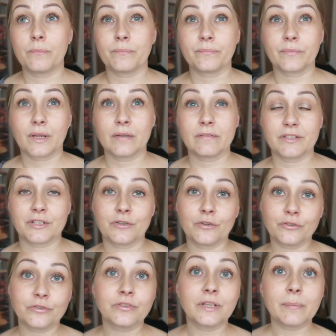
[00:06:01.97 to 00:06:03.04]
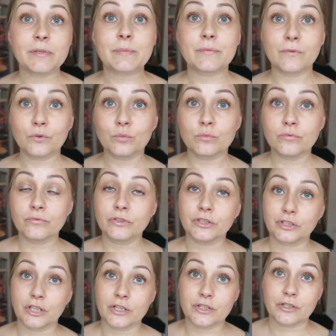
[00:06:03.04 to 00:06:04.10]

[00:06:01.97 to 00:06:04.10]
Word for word: Mm, wiecie, no nie bez powodu mówi się,